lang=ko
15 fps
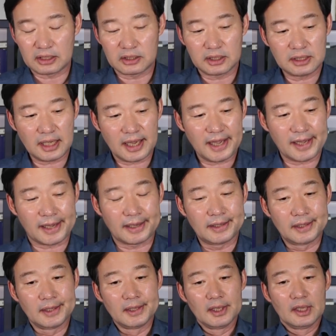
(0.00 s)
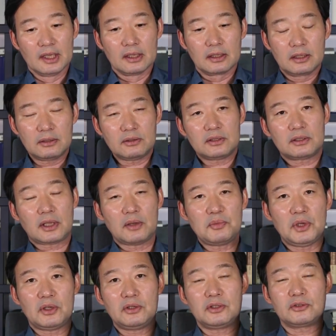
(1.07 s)
있는데
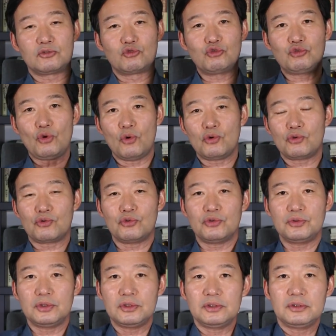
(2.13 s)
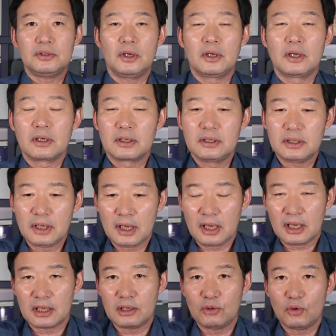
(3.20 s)
그렇다면은 유동규는
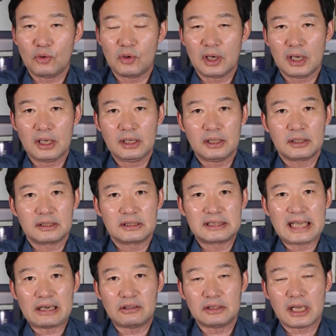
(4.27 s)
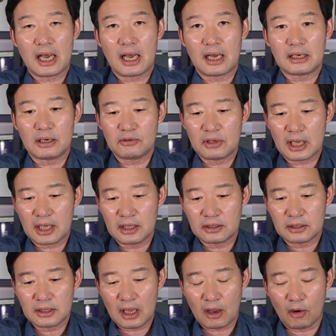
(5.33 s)
그게 1호가 내 거다라고
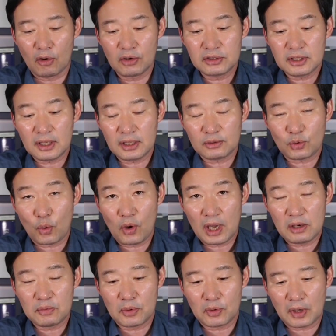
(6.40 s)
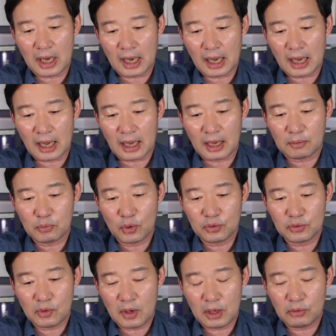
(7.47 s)
얘기했는데 어제 동아일보가
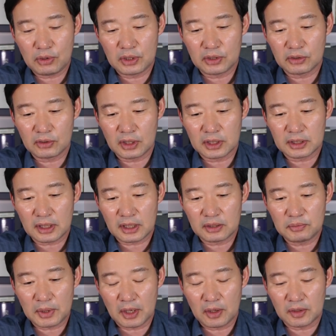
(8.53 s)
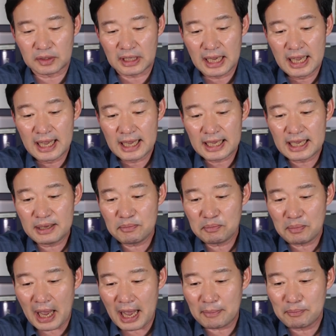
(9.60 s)
보도하고 있는 거에 따르면
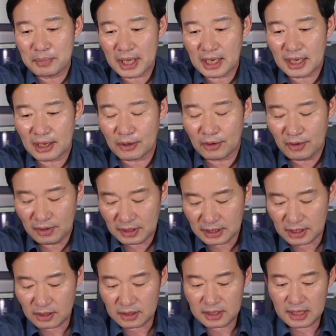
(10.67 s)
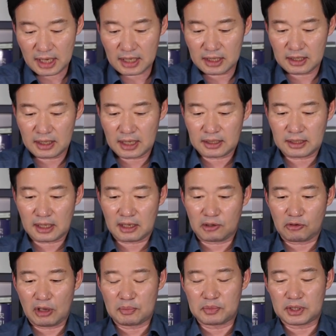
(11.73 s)
김만배가요 이런 얘기를
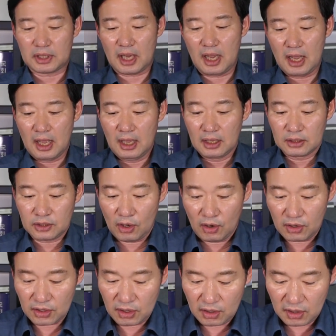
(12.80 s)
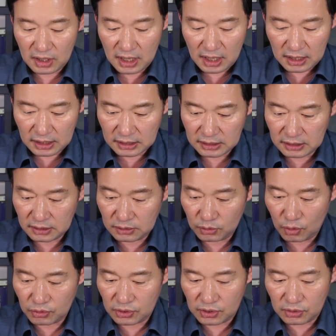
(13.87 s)
했다라고 합니다. 정영학 그
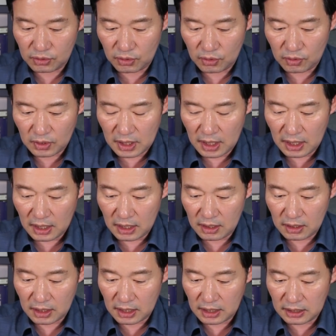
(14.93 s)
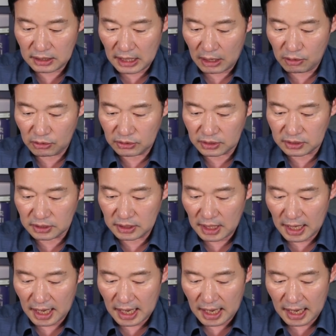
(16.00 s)
녹취록에 이렇게
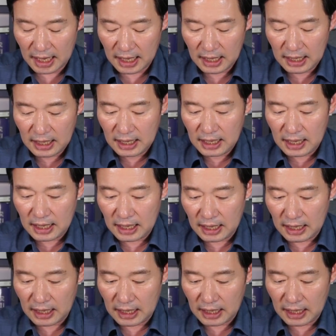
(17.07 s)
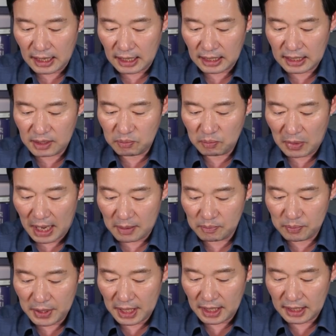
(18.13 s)
나오는데 에, 예,
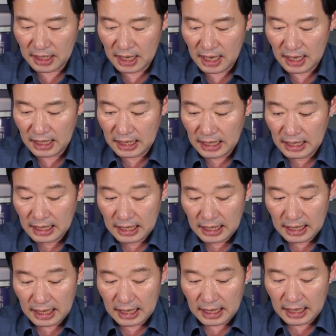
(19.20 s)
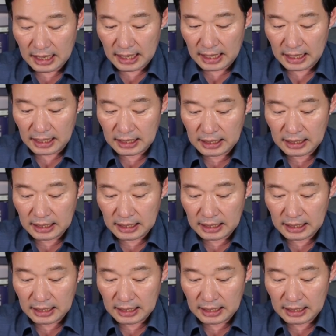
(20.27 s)
김만배가 에, 예,